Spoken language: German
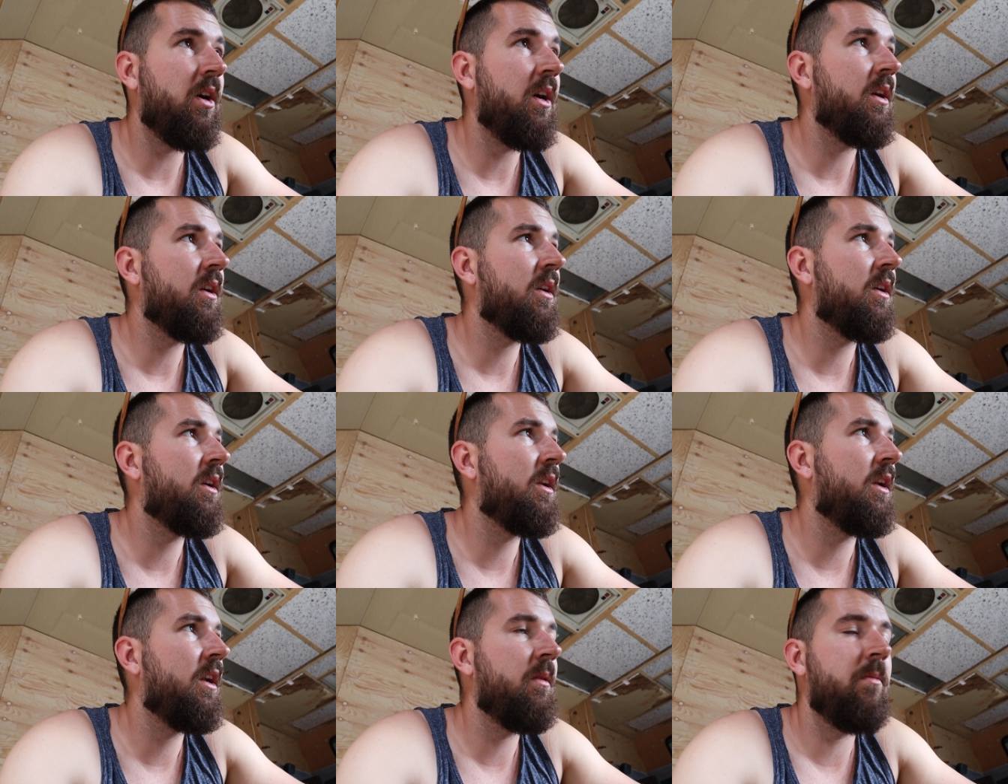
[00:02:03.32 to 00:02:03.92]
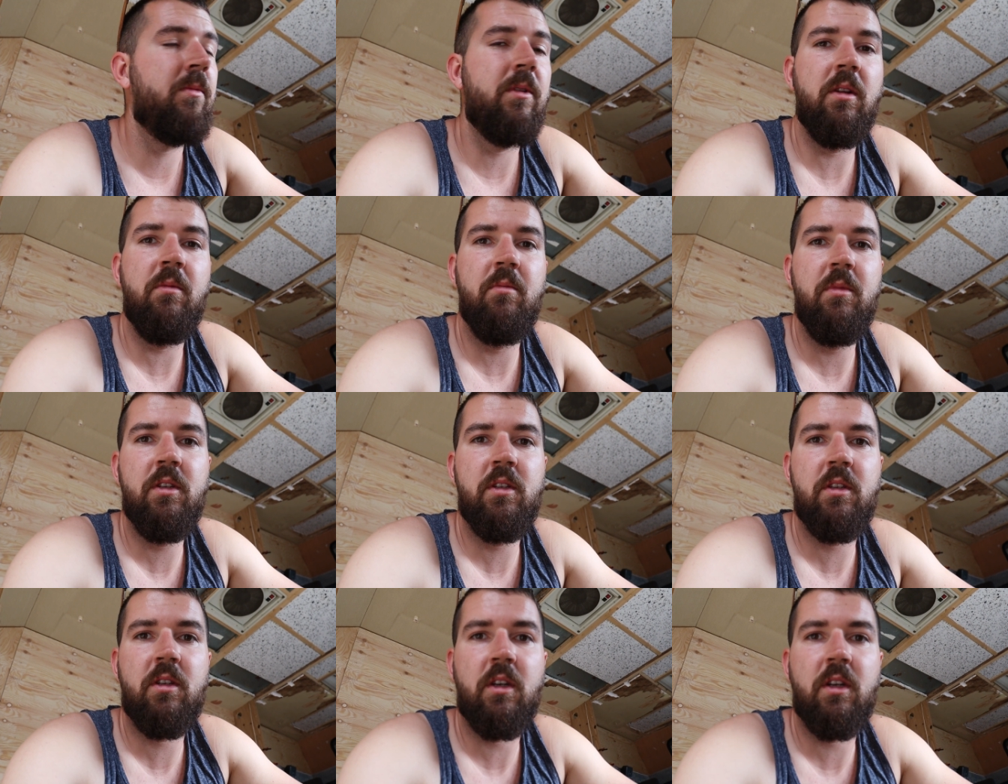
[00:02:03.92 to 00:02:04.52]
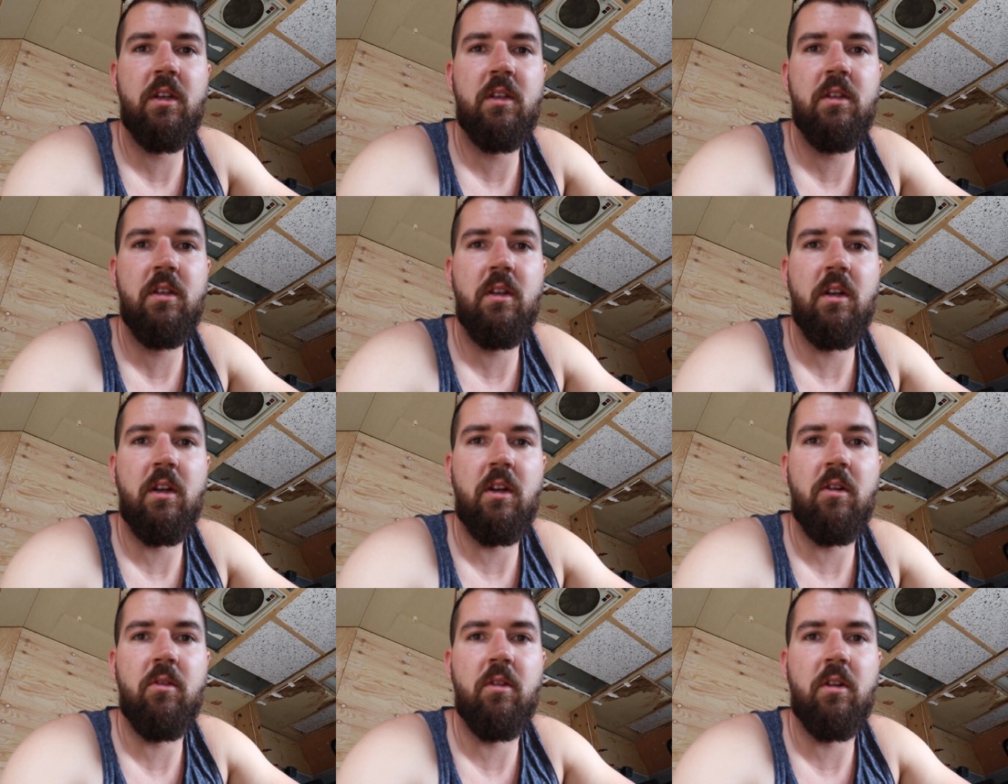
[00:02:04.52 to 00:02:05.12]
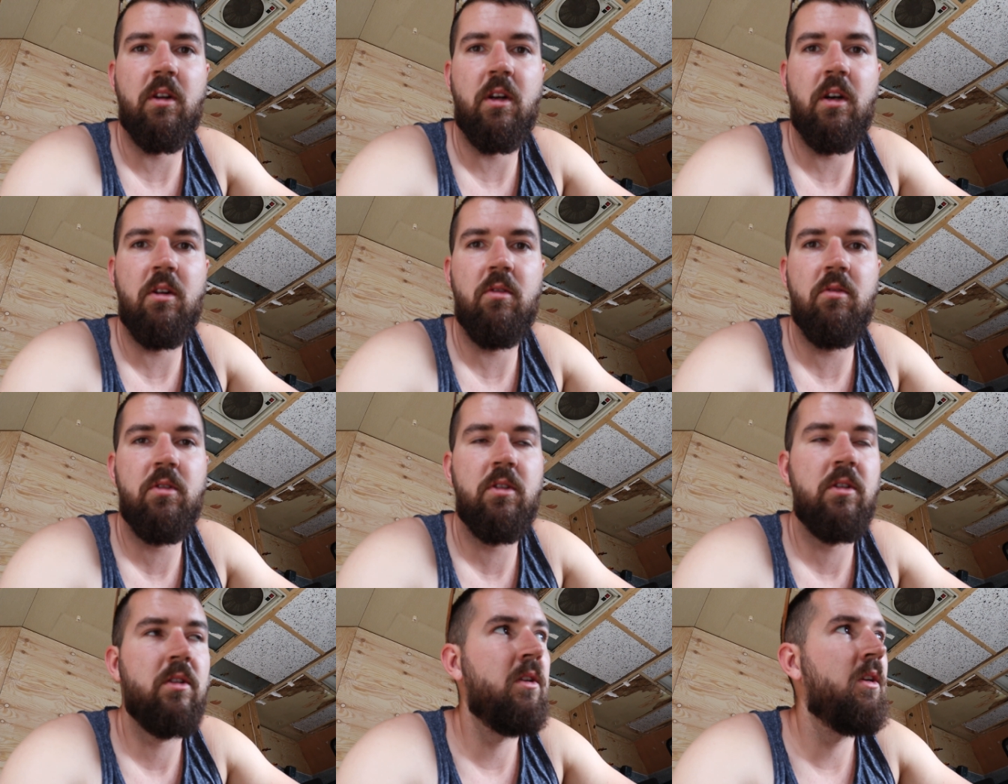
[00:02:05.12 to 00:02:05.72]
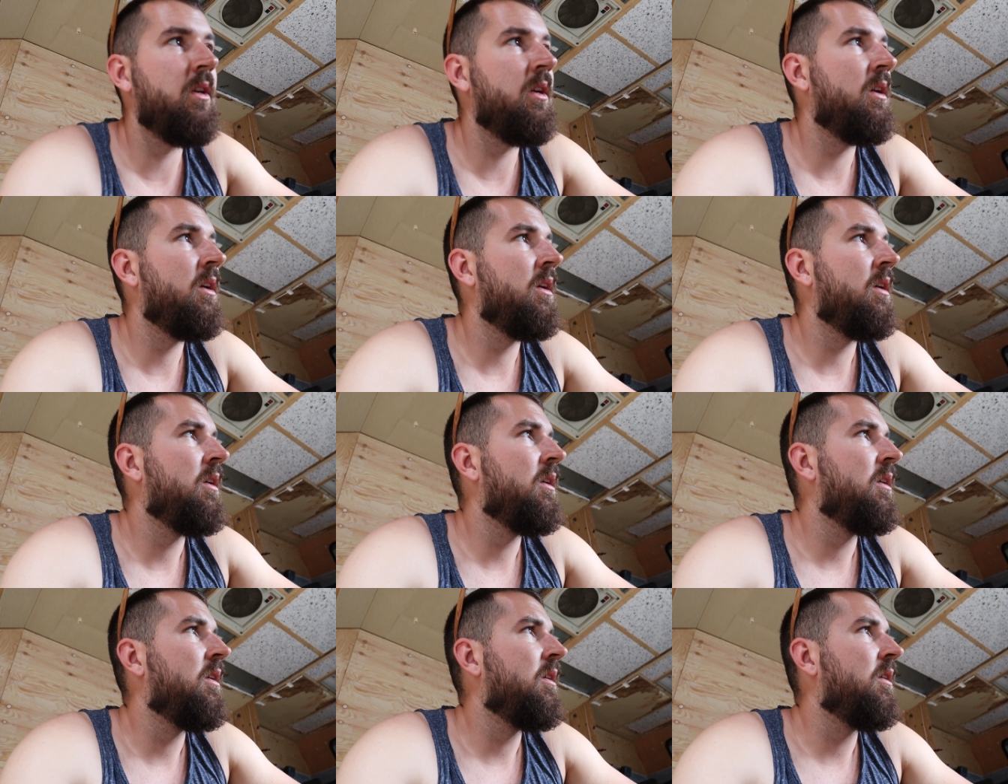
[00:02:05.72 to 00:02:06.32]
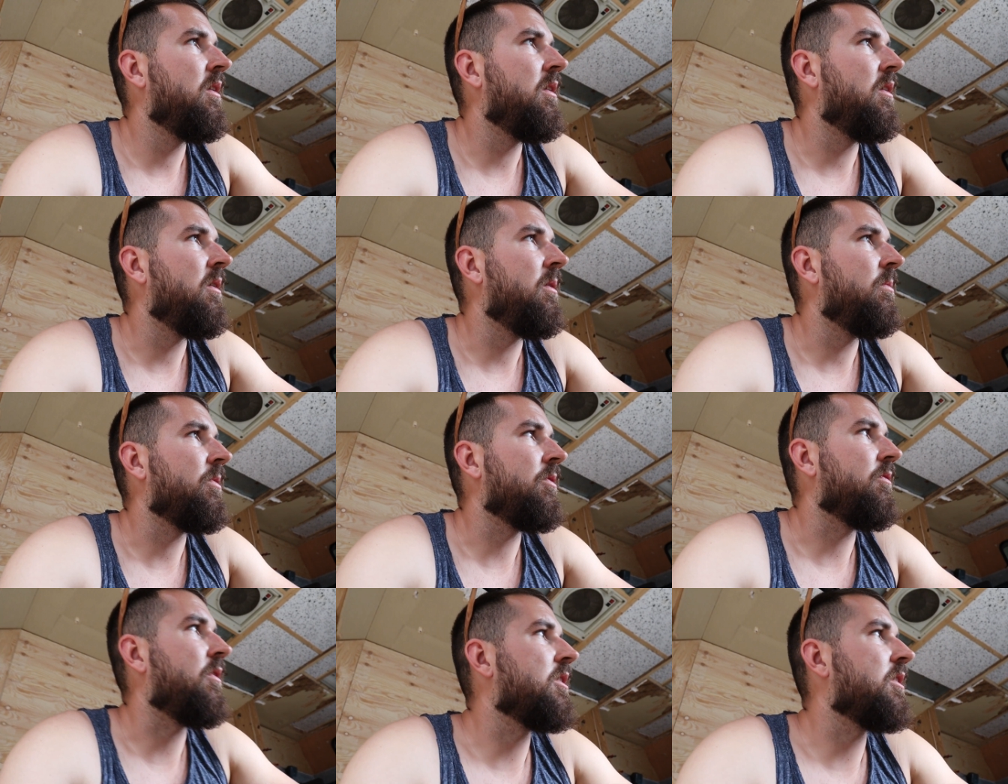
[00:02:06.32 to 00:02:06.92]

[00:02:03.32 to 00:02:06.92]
reingeklebt. Den Mist kriegst du dann auch nicht raus. Ähm, ich